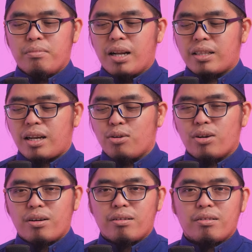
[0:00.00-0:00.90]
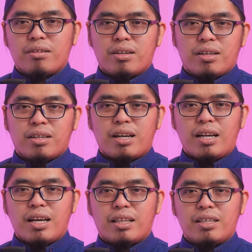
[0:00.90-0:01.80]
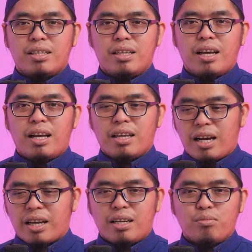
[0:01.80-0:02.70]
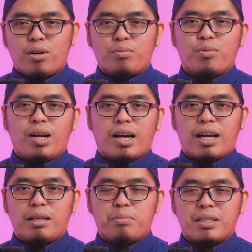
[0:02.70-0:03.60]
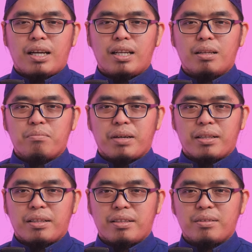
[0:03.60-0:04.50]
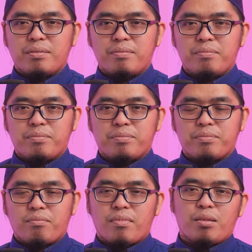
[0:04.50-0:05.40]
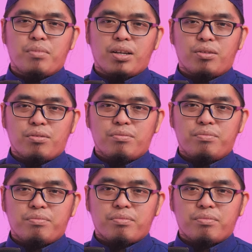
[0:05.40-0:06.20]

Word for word: Beli telur, nggak lihat isinya, yakin bawa pulang, nggak dipecahin di tempat. Begitu.